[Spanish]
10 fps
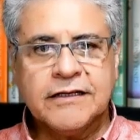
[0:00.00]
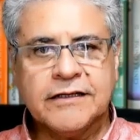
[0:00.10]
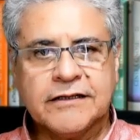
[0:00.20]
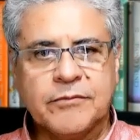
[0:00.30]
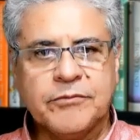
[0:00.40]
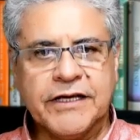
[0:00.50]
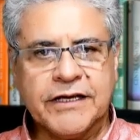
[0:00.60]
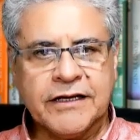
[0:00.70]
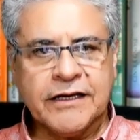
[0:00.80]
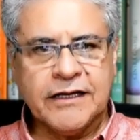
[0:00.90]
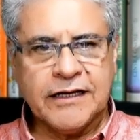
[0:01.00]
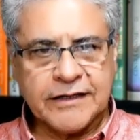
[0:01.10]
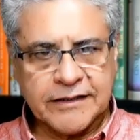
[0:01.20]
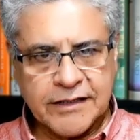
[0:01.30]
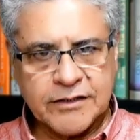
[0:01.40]
y también en
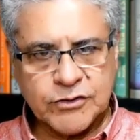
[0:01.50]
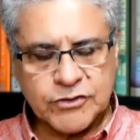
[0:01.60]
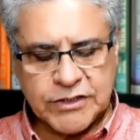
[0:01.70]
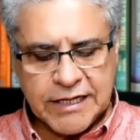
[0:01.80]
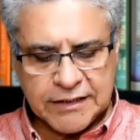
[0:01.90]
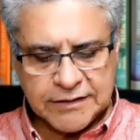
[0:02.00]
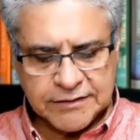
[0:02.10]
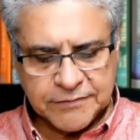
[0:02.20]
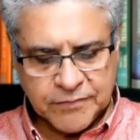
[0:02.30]
las redes sociales.